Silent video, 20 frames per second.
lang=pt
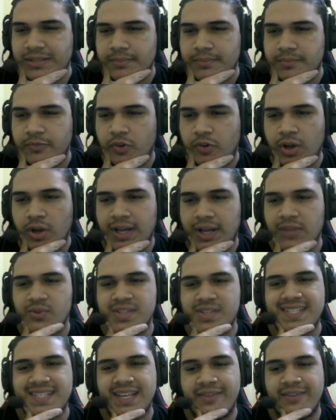Vou colocar no
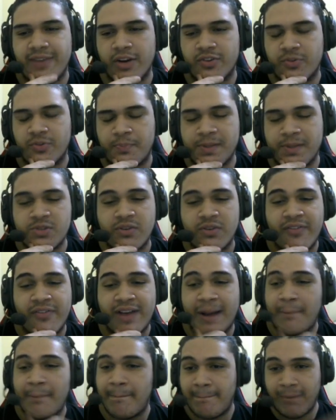C, velho. O pessoal vai
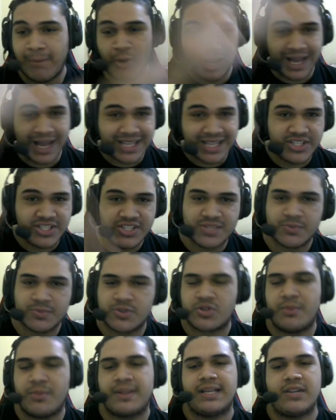ficar boladíssimo
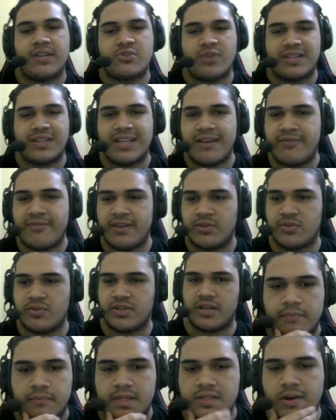nos comentários. Tô até vendo
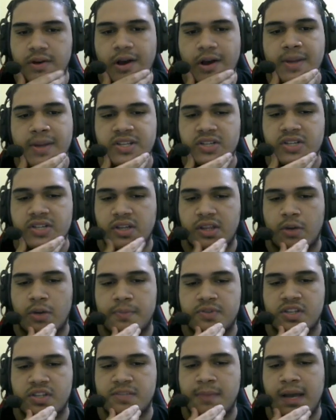já. Mas eu realmente acho que tem
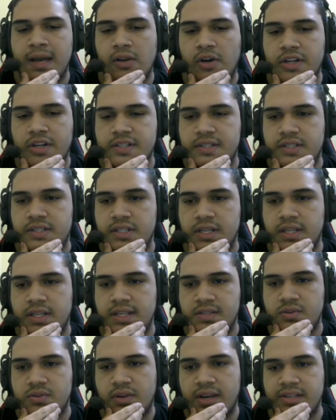opções melhores de
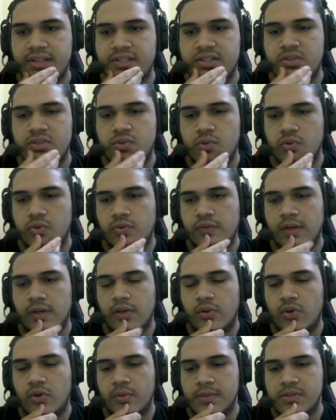itens do que esse escudo,
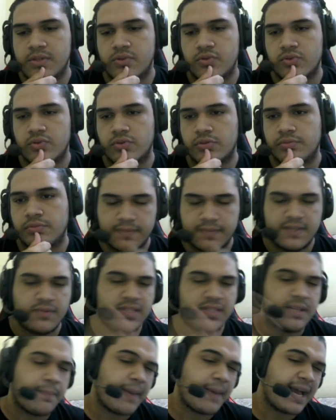velho, no começo do jogo. Se
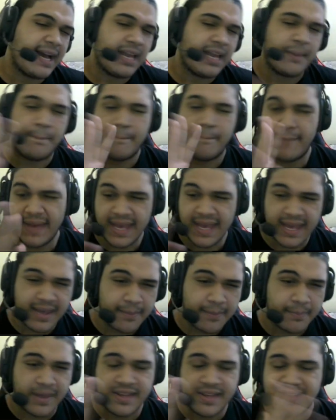você pegar ele
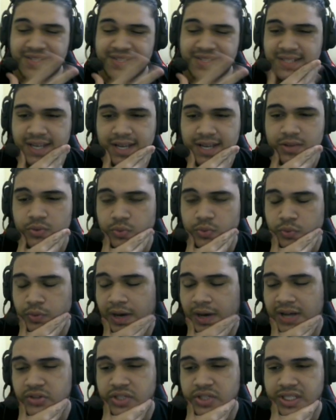bem, bem cedo,
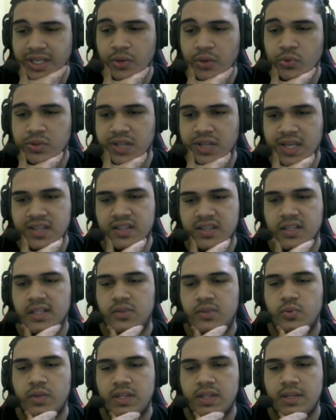acho que não tem
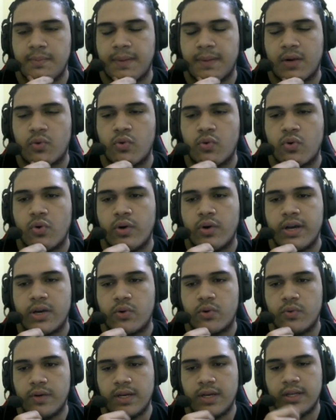tanto item pra concorrer
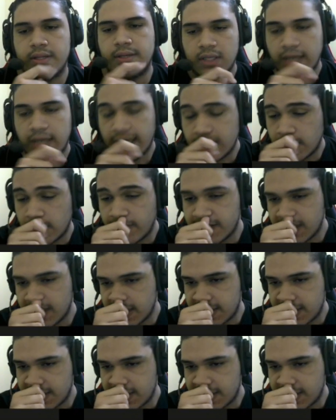com ele, né? Aí talvez ele